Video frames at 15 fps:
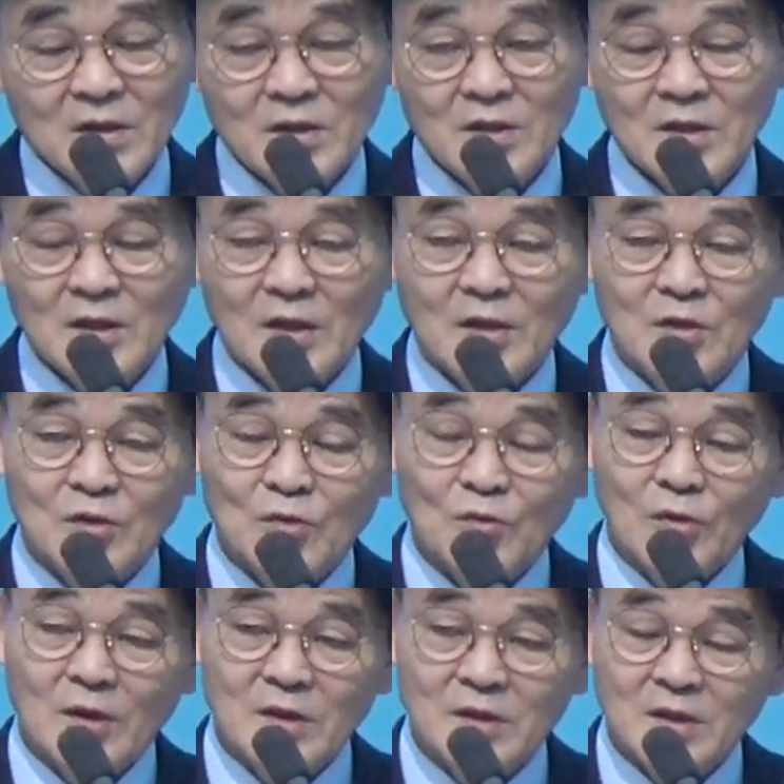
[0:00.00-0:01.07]
네가
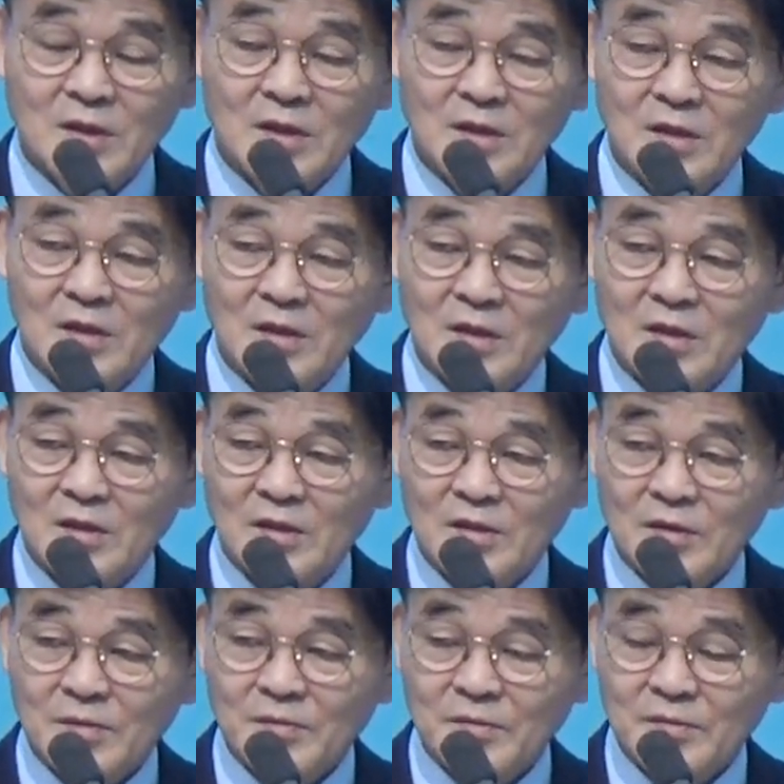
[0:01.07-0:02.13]
기도할 때에
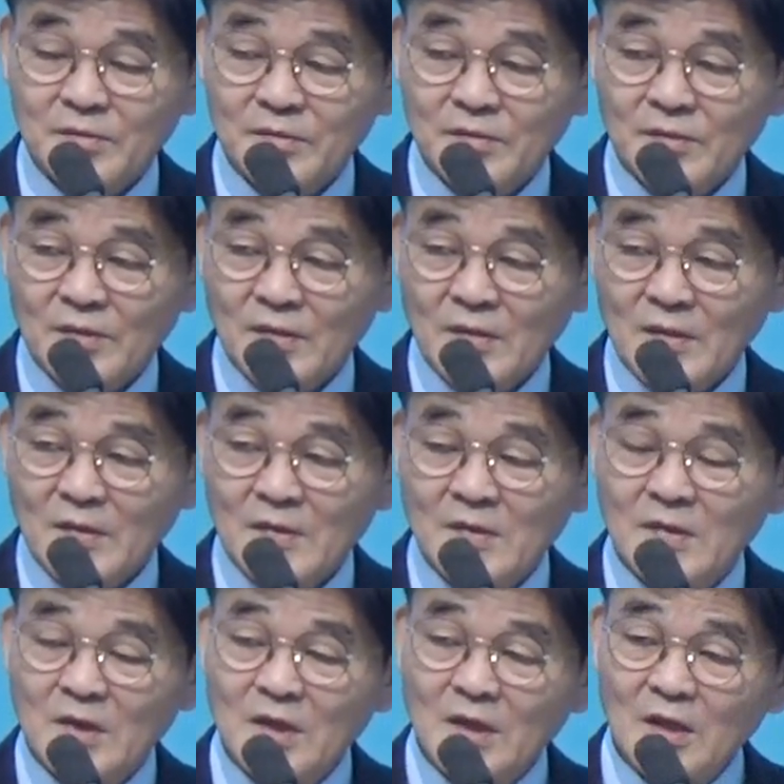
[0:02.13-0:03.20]

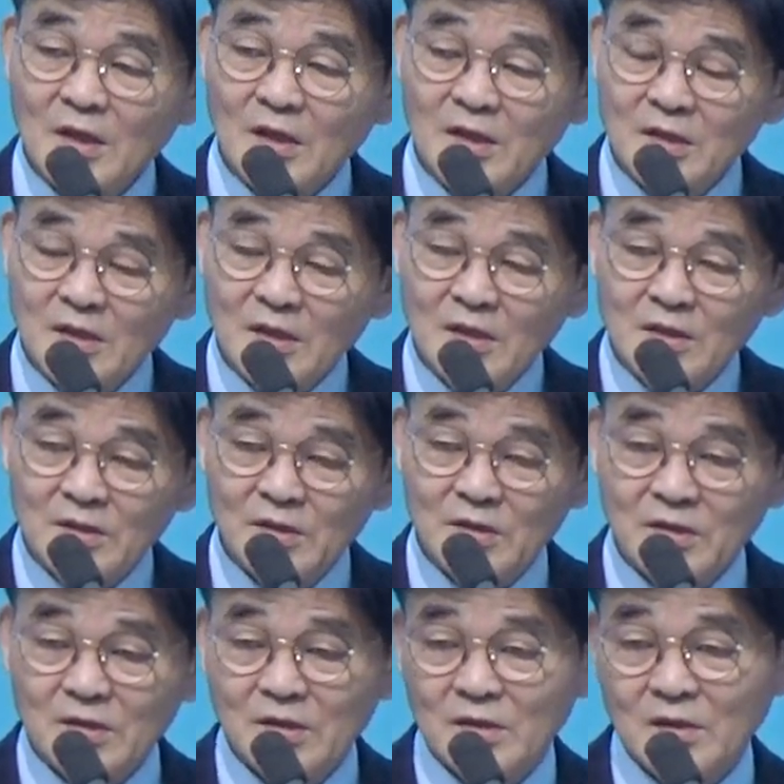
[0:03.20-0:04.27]
드리야 내가
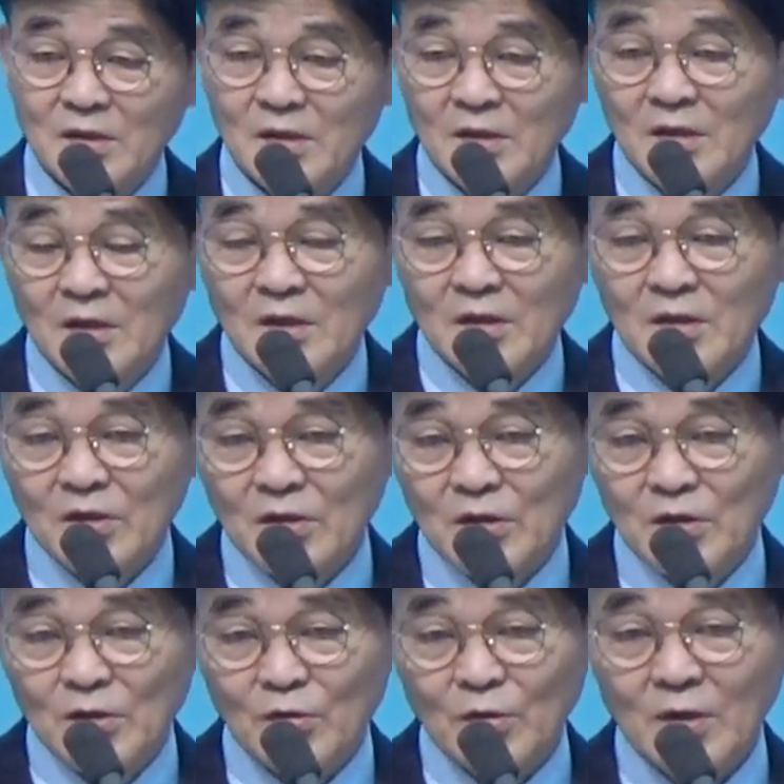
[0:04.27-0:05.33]
일하지. 내가
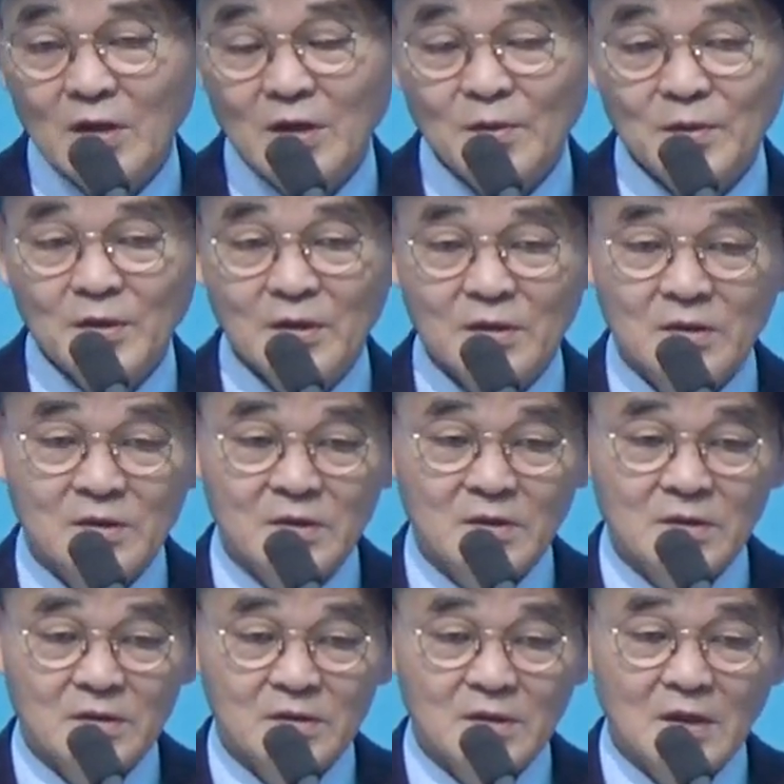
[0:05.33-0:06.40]
기도 안
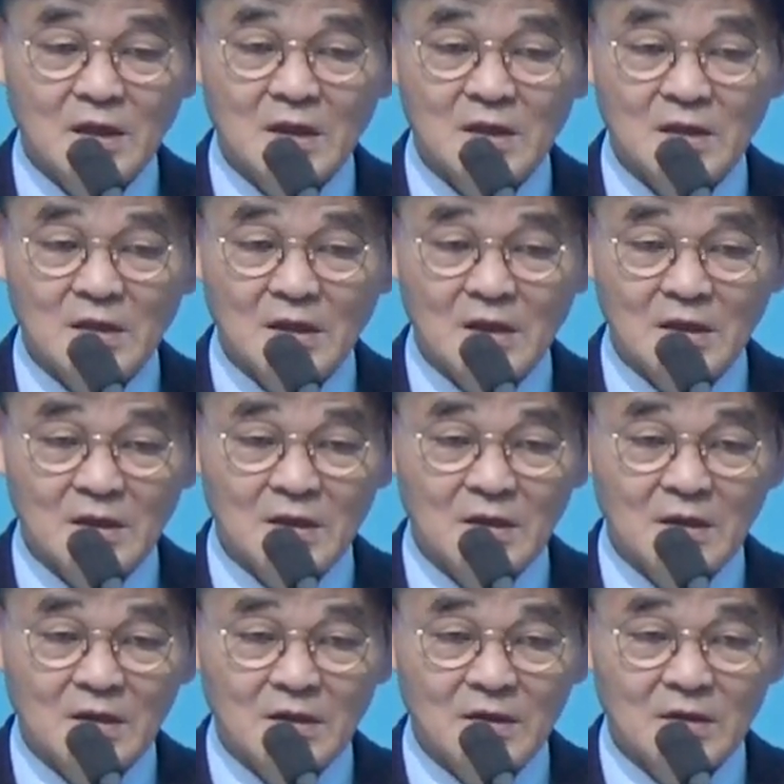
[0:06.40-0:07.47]
하면 내가 일 안 해.
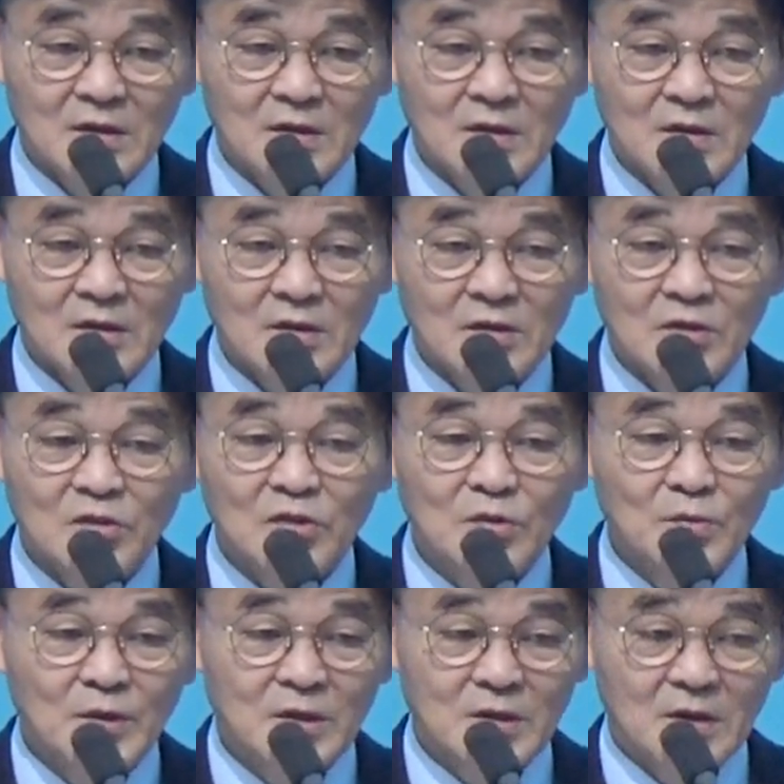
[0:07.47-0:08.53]

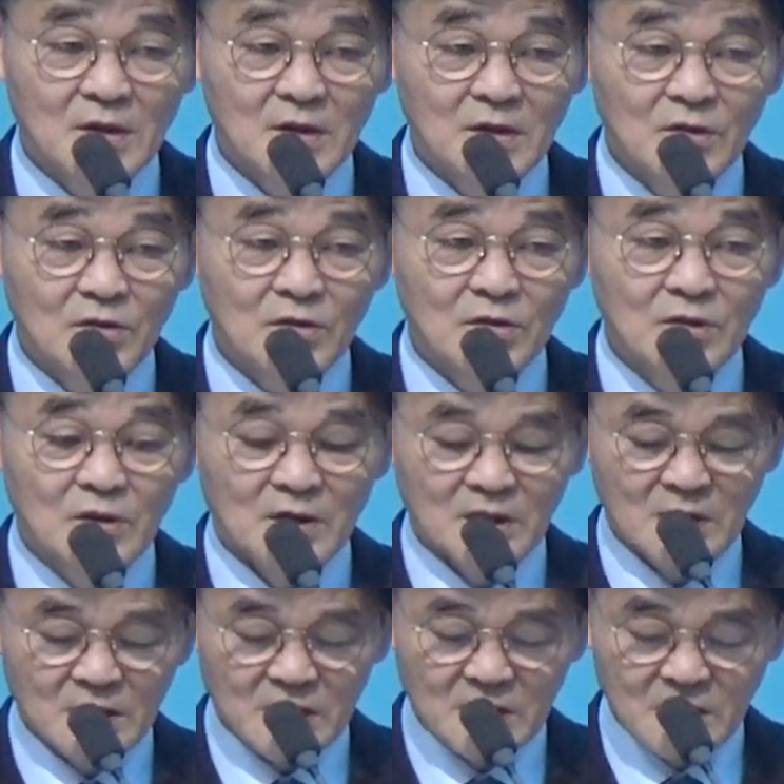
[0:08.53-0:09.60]
그런 말이잖아요.
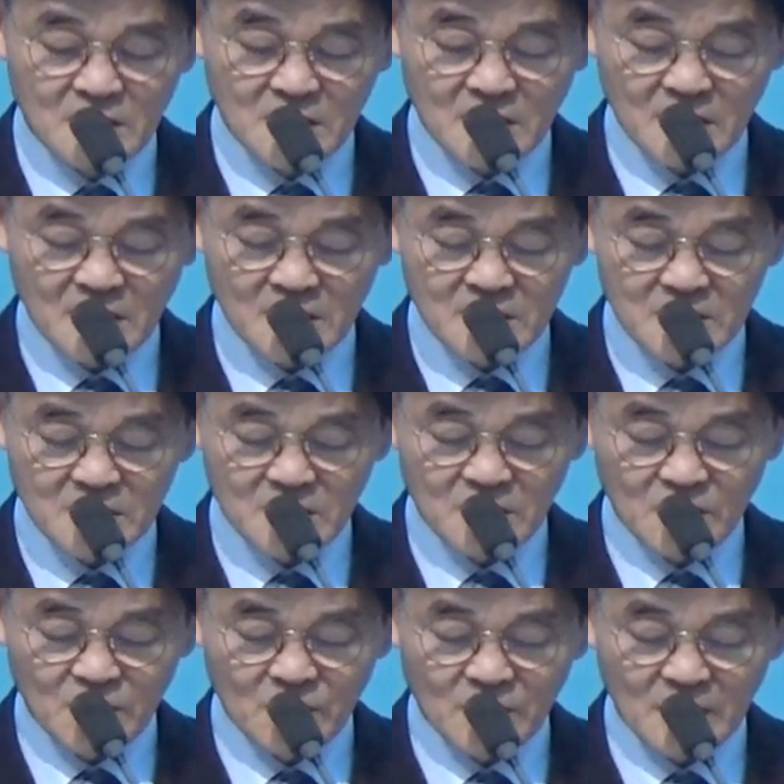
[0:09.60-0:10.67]
일을 행하신
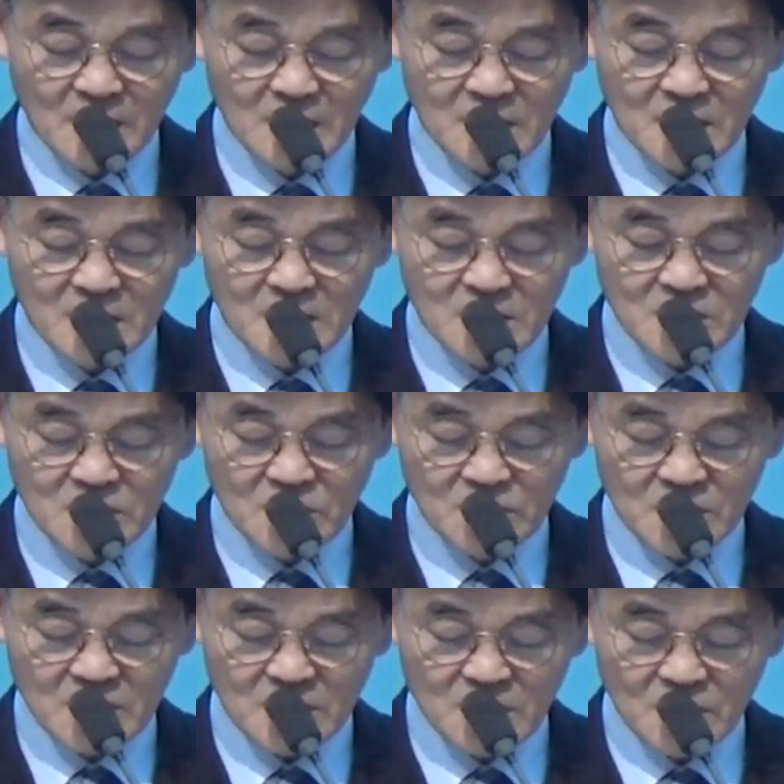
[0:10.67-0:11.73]
여호와,
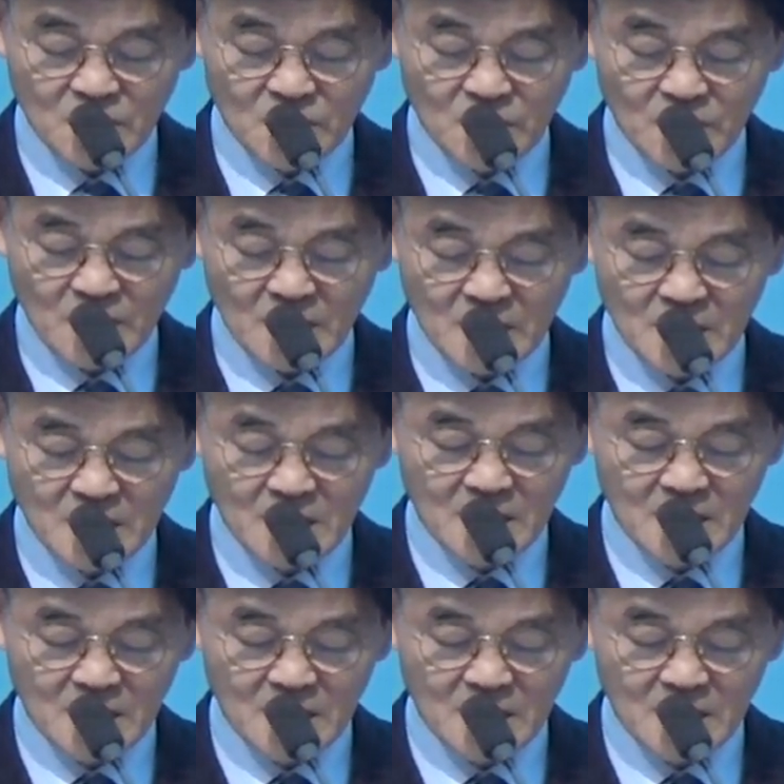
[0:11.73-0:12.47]
성취하신 여호와,